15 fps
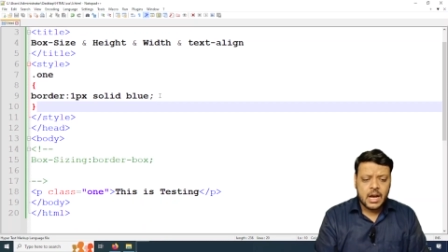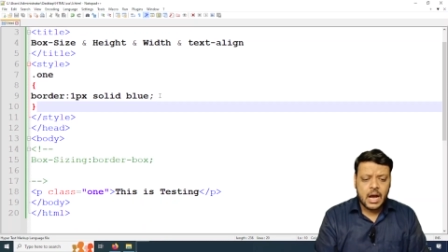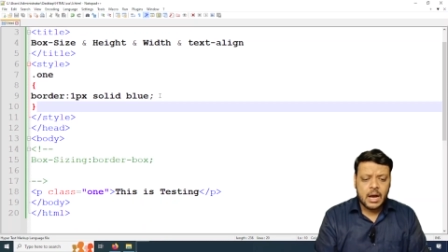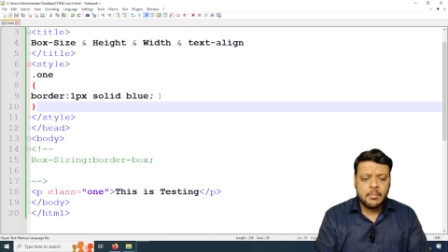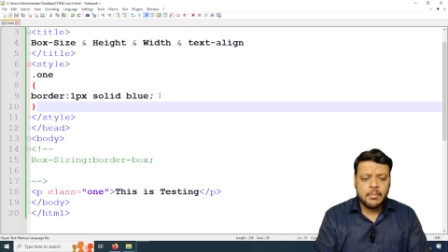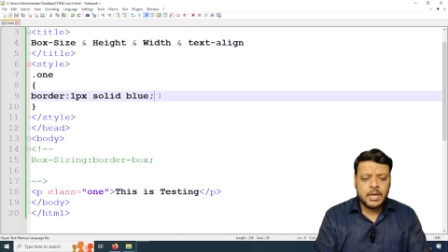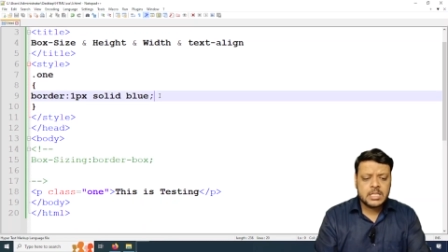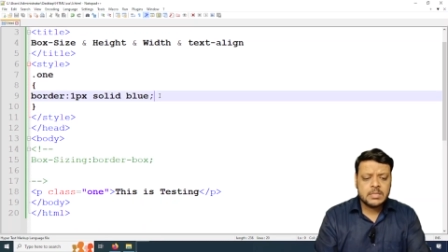अब
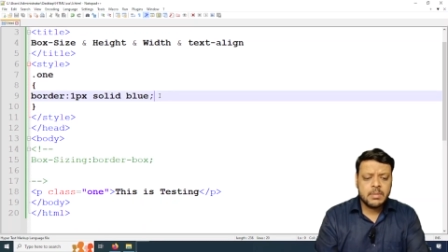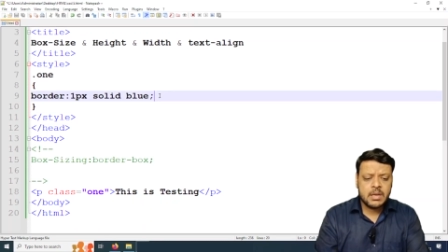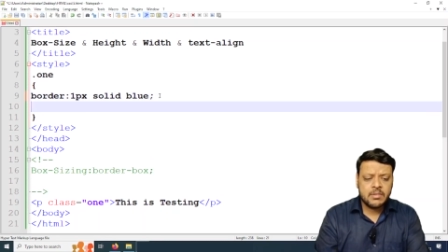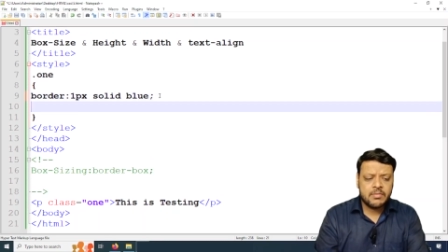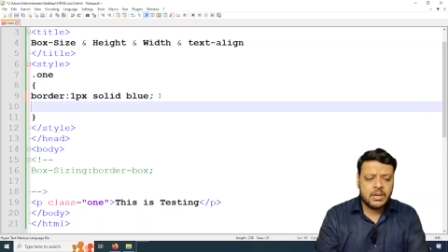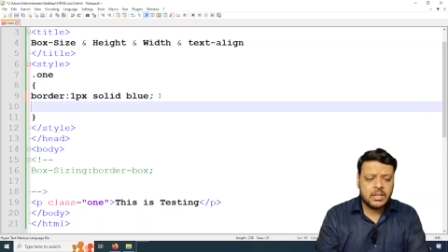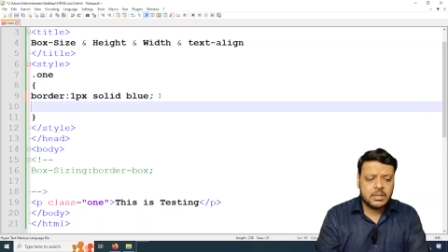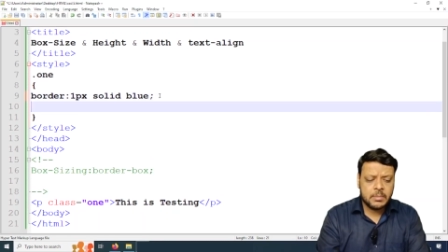मैं इसमें एक
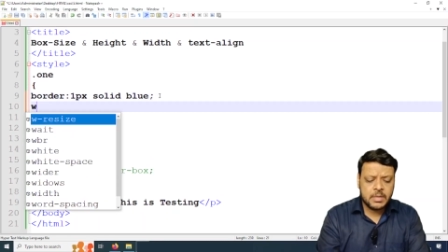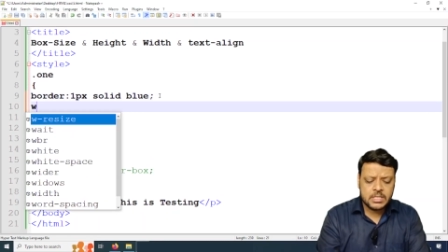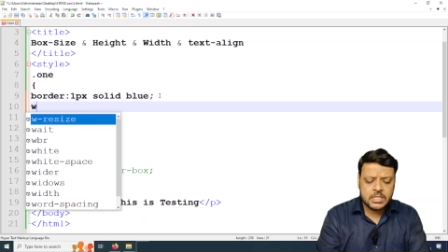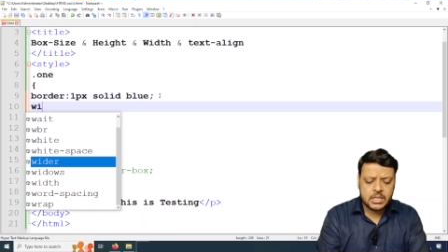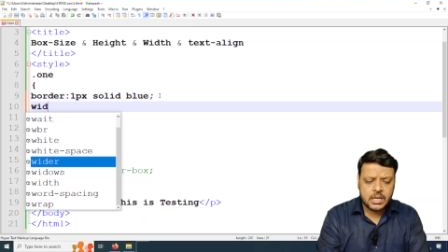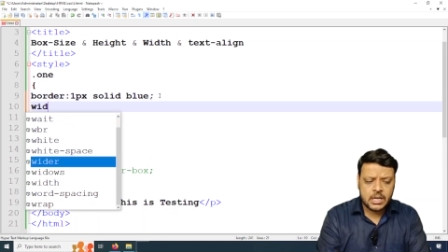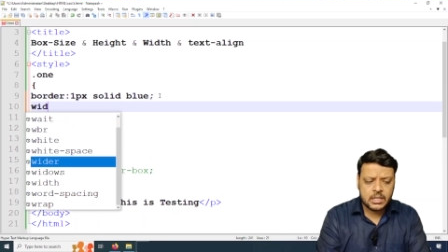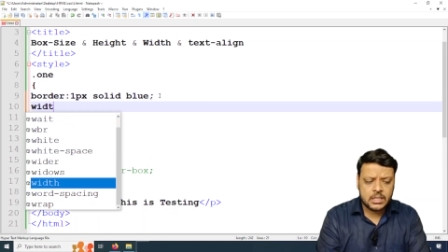विथ
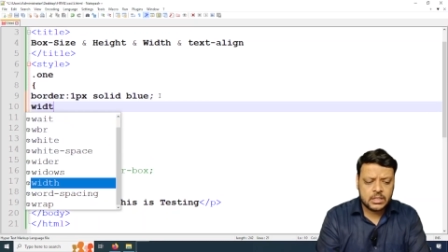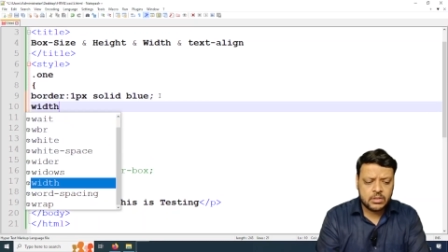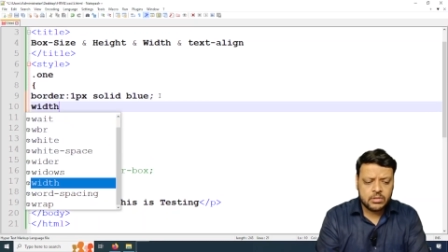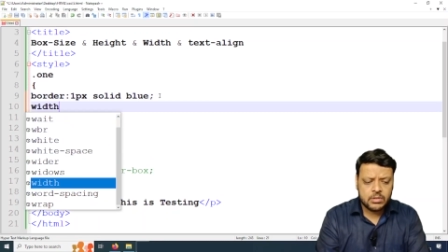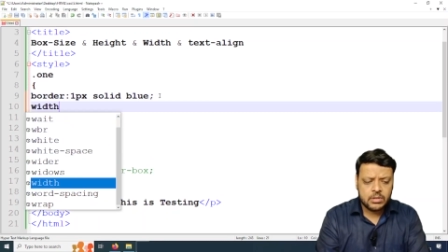मेंशन कर देता हूँ